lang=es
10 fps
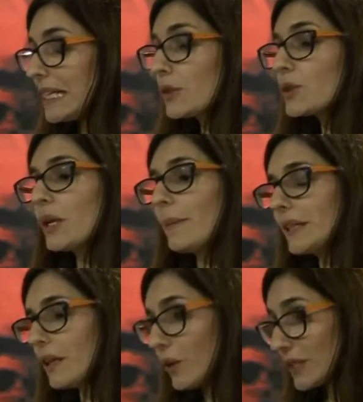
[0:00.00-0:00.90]
y que no
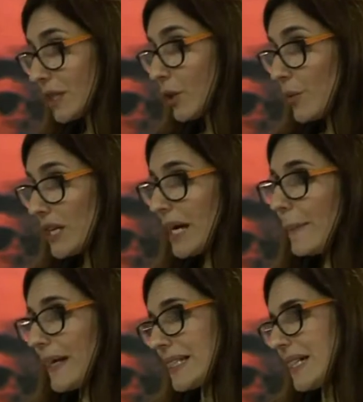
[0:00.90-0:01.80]
solamente lo que se comunica
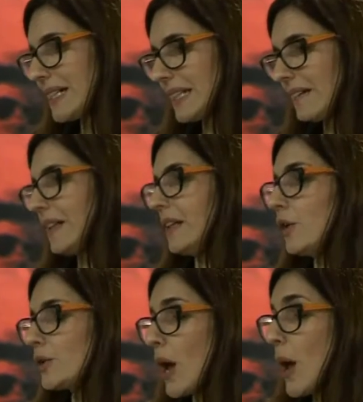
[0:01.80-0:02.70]
pasa a través de
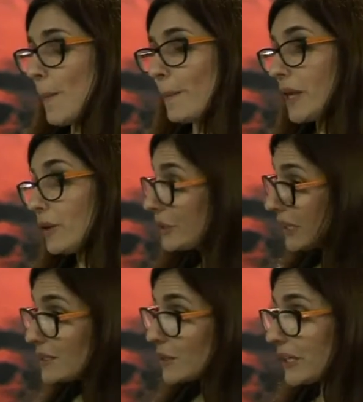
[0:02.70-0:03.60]
los medios
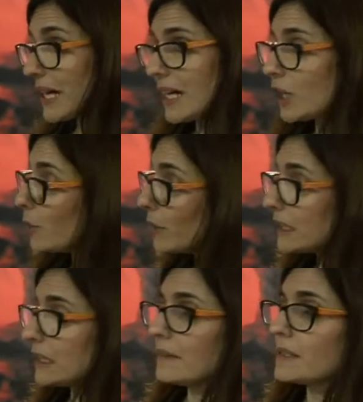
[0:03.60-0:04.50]
tradicionales como
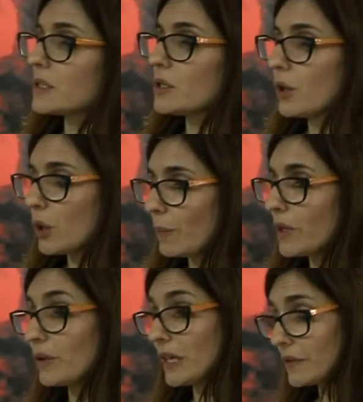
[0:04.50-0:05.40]
la televisión, los
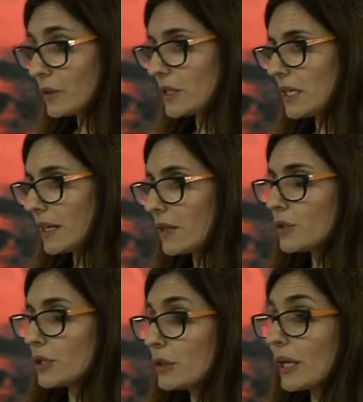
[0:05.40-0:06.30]
medios gráficos y la radio,
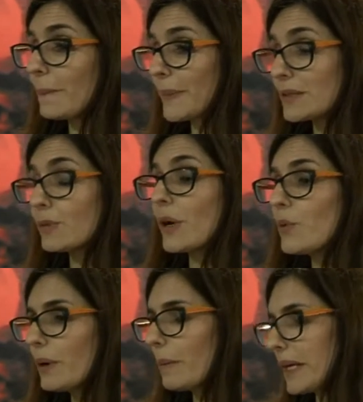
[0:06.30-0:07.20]
sino que empieza una
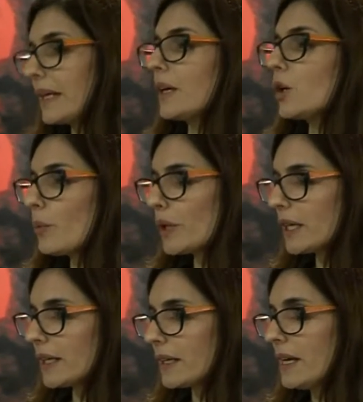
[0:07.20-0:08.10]
nueva manera de
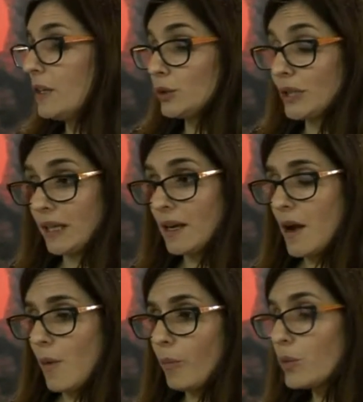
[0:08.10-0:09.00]
comunicar donde
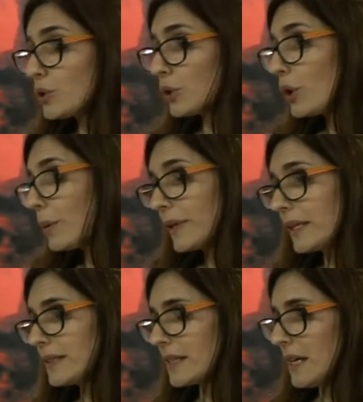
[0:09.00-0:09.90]
muchos
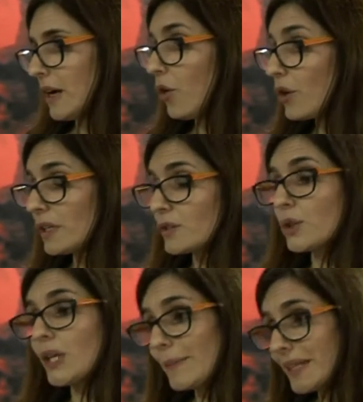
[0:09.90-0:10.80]
jóvenes hoy
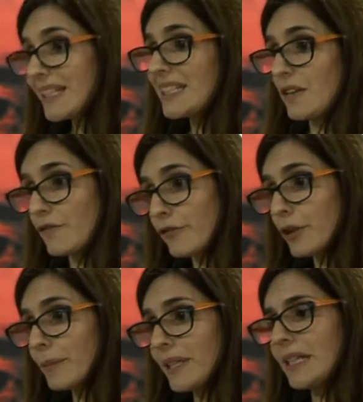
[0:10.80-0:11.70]
solamente se
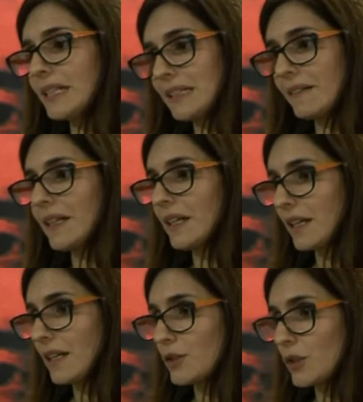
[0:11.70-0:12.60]
informan a través de las
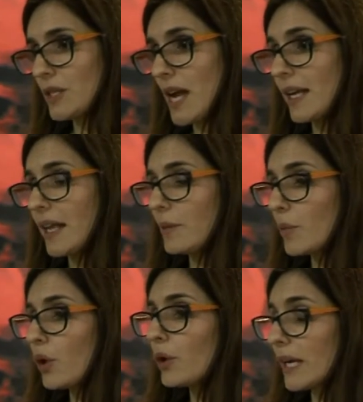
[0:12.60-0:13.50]
redes sociales, de
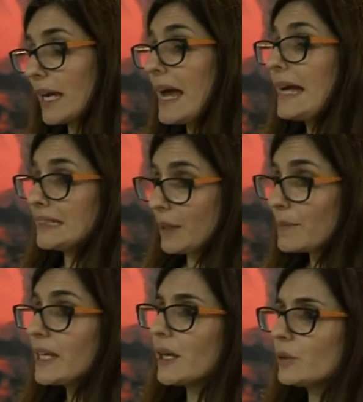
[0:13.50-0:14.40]
modo que
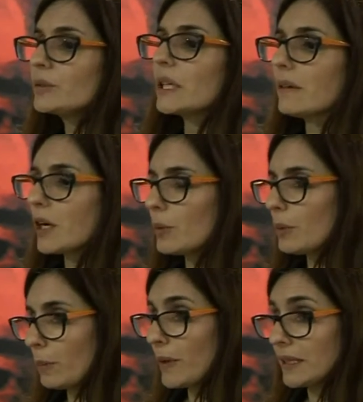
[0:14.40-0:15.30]
también hay un trabajo
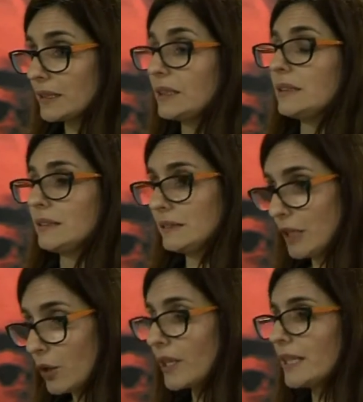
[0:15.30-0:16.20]
por parte
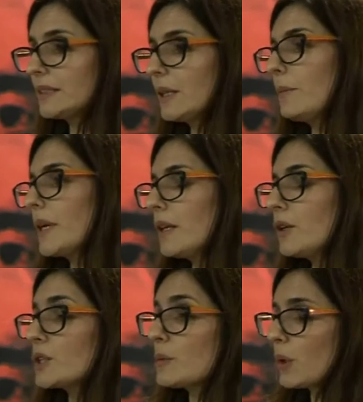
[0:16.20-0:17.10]
de los grandes
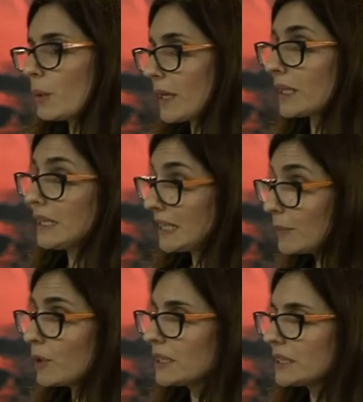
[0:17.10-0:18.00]
medios y por parte de la
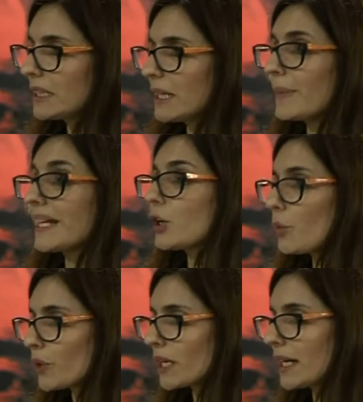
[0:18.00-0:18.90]
política para
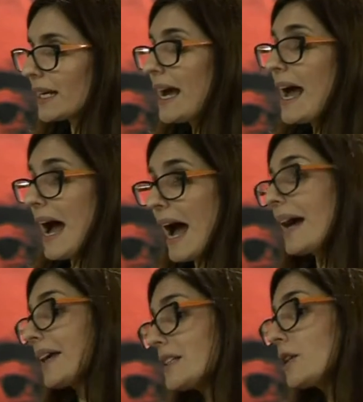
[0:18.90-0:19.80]
comunicar a
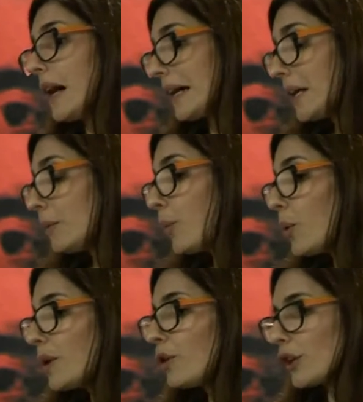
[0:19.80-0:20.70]
aquel,
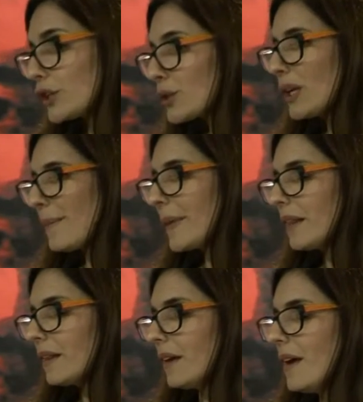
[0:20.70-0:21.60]
público que
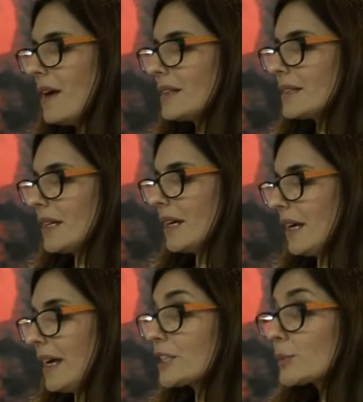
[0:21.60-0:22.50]
solamente
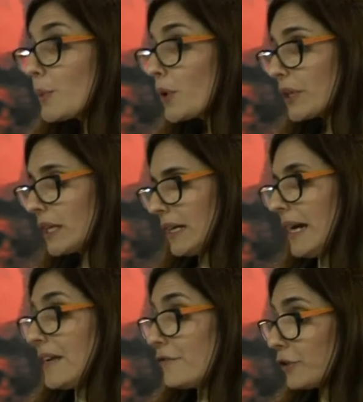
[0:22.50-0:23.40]
se expone
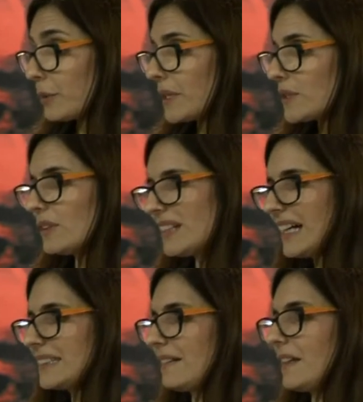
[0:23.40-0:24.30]
a la información
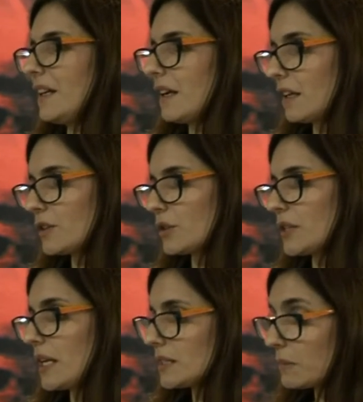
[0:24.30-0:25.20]
a través de las redes
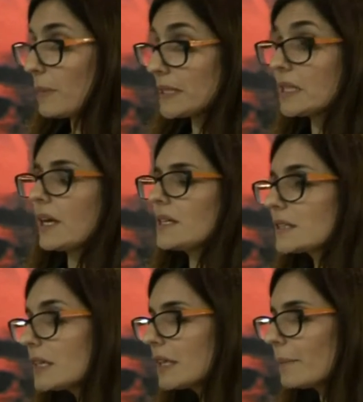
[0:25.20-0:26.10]
sociales. Y me parece que ahí
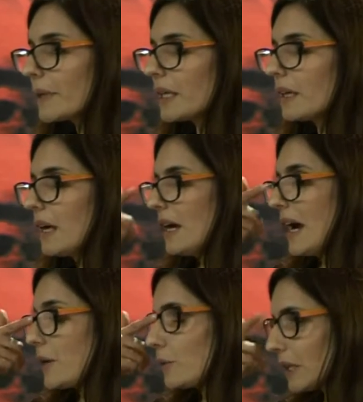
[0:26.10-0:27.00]
sí también
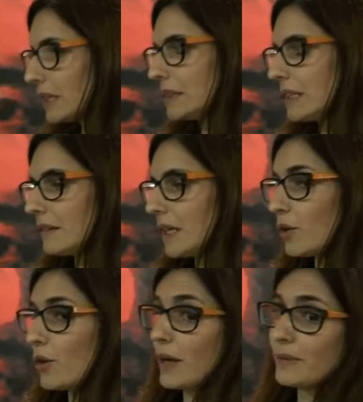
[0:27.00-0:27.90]
hay un gran
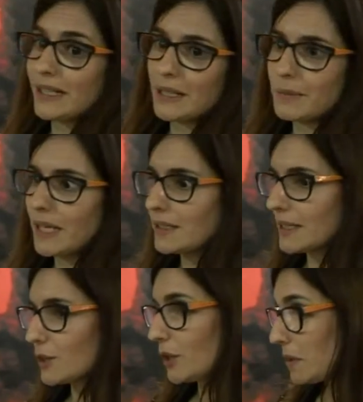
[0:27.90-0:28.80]
trabajo, hay una gran
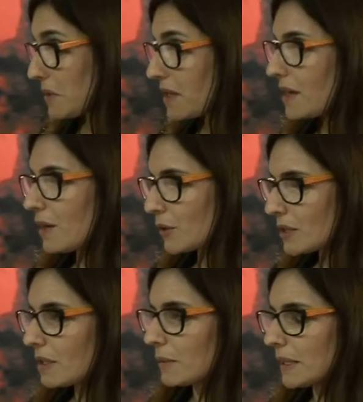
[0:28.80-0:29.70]
viralización de
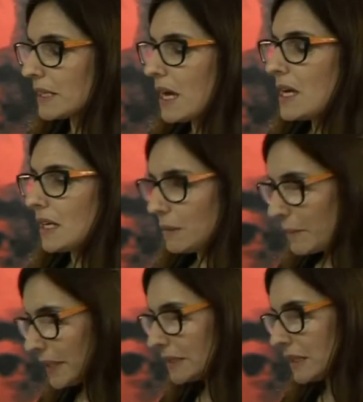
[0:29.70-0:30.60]
videos y demás, que me
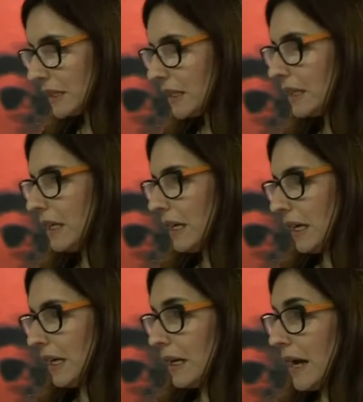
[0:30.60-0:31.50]
parece que
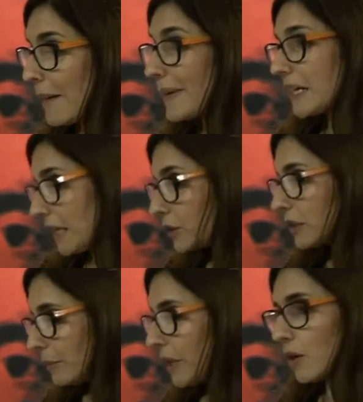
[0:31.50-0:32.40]
eh, ha marcado
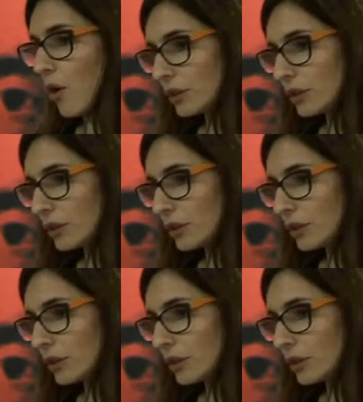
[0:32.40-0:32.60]
también